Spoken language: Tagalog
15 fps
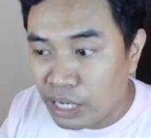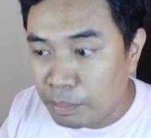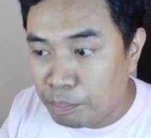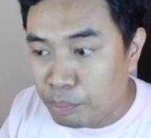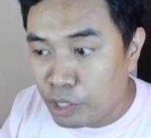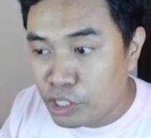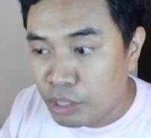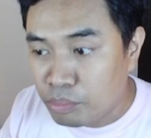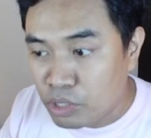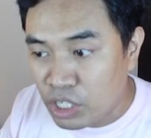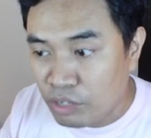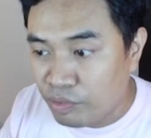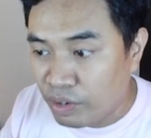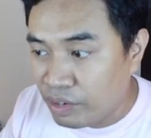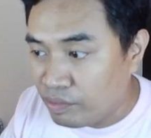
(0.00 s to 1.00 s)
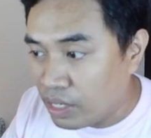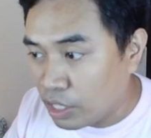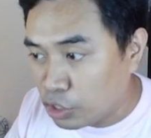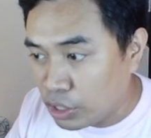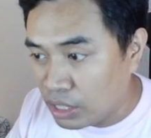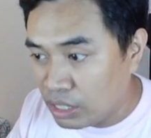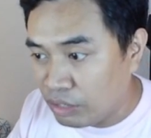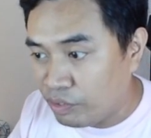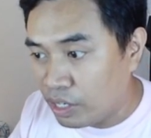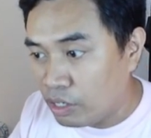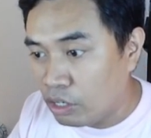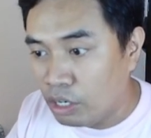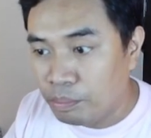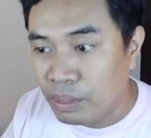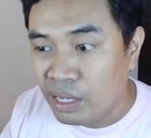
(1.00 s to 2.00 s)
nag bishop g5 na lang siya,
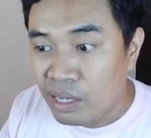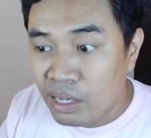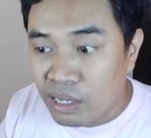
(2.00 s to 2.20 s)
develop,